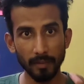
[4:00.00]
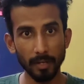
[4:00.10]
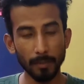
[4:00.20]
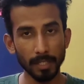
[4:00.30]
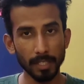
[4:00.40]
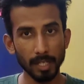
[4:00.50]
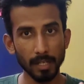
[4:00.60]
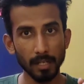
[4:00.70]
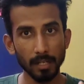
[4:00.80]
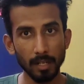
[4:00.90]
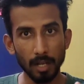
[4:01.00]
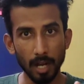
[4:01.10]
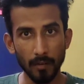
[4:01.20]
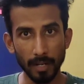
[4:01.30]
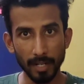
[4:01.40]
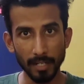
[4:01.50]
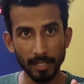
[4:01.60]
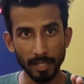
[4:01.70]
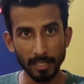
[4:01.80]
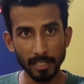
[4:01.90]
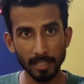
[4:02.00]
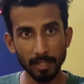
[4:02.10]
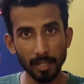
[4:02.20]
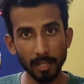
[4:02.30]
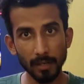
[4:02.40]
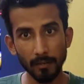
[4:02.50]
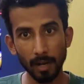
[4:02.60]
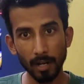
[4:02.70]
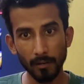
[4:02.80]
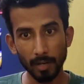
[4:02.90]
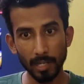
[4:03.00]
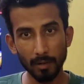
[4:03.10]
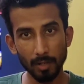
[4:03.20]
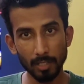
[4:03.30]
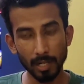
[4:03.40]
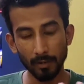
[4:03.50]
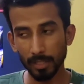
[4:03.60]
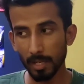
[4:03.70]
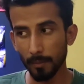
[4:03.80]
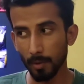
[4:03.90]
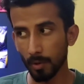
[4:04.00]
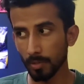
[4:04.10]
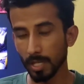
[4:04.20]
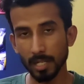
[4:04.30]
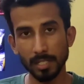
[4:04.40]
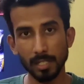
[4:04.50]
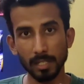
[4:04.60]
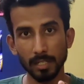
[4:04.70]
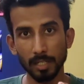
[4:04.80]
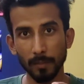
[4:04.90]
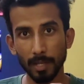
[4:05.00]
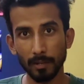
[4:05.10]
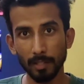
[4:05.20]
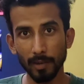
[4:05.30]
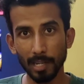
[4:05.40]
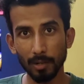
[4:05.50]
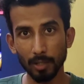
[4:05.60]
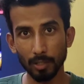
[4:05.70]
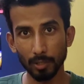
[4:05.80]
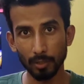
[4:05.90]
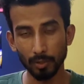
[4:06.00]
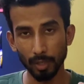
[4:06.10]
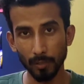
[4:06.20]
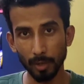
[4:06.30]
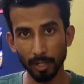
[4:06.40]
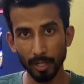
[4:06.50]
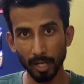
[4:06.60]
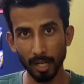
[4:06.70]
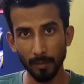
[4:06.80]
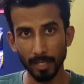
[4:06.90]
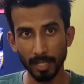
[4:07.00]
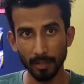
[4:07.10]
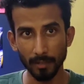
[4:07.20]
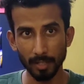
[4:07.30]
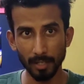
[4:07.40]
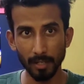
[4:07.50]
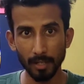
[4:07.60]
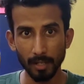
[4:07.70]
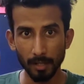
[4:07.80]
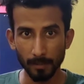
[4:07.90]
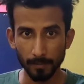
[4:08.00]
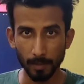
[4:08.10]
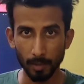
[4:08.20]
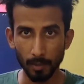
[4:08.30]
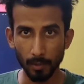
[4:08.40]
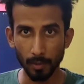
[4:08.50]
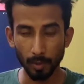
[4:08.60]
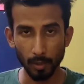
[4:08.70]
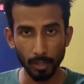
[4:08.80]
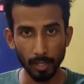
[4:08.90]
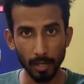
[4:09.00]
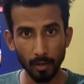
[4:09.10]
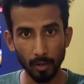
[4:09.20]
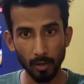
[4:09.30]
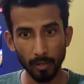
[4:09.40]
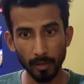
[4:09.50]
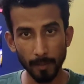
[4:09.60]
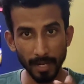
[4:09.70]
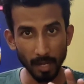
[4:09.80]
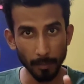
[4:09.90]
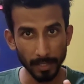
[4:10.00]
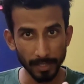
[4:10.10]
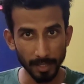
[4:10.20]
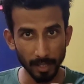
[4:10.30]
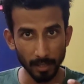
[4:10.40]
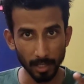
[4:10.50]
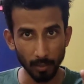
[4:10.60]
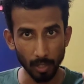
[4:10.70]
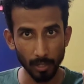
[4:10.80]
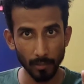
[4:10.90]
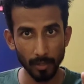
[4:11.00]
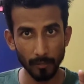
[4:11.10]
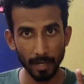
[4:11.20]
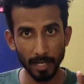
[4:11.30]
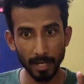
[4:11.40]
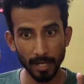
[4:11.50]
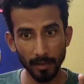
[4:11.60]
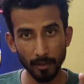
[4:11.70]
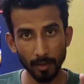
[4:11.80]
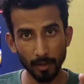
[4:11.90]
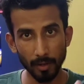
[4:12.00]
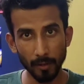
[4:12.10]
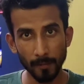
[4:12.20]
டேவிட் பார்த்திங்கன்னா அவன் நினை நினச்சதில் வா வெளியுலகத்தில் வந்து நம்ம ஜாலியாக இந்த மாதிரி வந்து வெளியுலகத்தோட தொடர்போடு இருக்கலாம் அப்படிங்கிறது வந்து ஒரு ஒரு குழந்தை இயங்கும் மெயினாக பார்த்தீங்கன்னா அந்த குழந்தையோட மெயினான ஒரு